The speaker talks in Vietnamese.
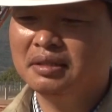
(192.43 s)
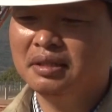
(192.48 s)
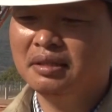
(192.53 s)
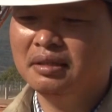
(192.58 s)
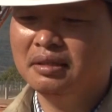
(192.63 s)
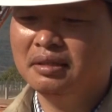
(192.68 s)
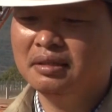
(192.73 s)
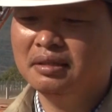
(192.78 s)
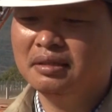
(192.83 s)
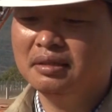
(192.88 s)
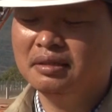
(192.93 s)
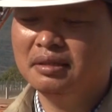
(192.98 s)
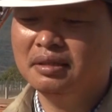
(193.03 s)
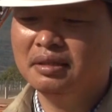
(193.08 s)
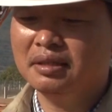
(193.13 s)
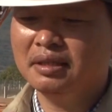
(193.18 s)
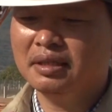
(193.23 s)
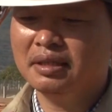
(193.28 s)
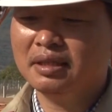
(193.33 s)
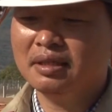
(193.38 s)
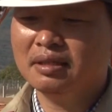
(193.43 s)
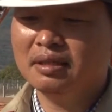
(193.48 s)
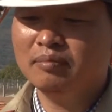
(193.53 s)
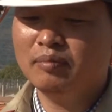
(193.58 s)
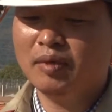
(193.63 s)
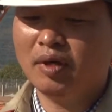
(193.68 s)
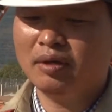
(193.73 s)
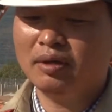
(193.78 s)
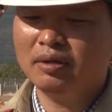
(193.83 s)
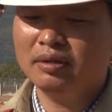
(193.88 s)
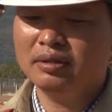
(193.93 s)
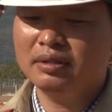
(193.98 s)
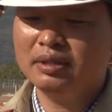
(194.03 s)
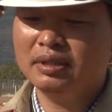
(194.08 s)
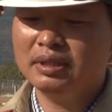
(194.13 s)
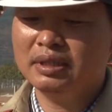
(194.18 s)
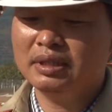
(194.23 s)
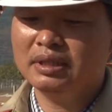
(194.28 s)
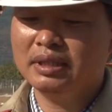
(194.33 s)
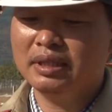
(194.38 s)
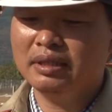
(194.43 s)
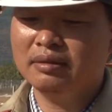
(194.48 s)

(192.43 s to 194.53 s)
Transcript: thì ờ, hiện nay các cái mỏ ờ,